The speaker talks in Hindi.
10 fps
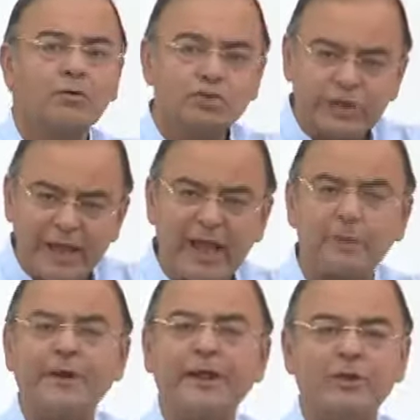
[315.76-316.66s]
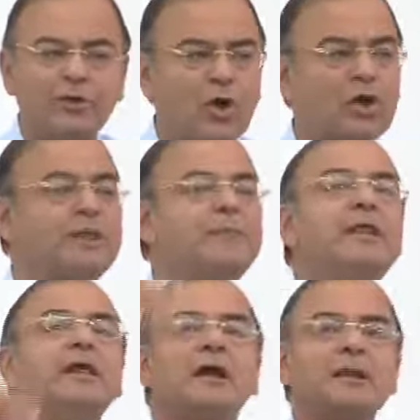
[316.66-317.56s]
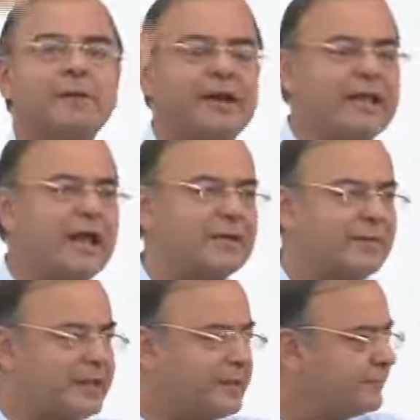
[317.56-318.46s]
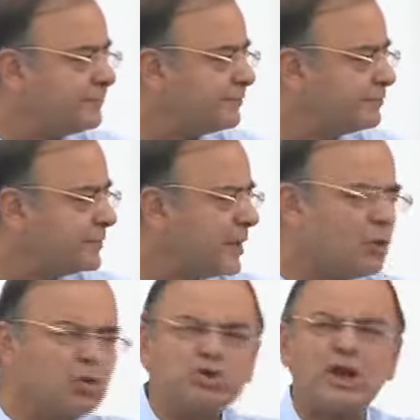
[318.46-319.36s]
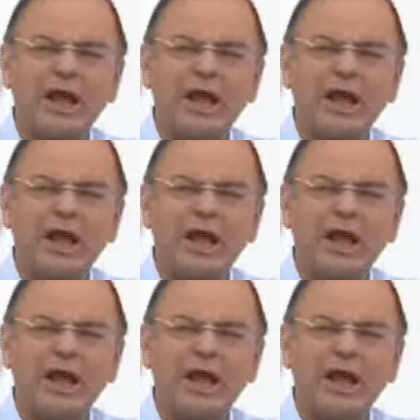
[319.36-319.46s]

उससे एक पीढ़ी को नौकरी मिली अगली पीढ़ी आगे बढ़ी कुछ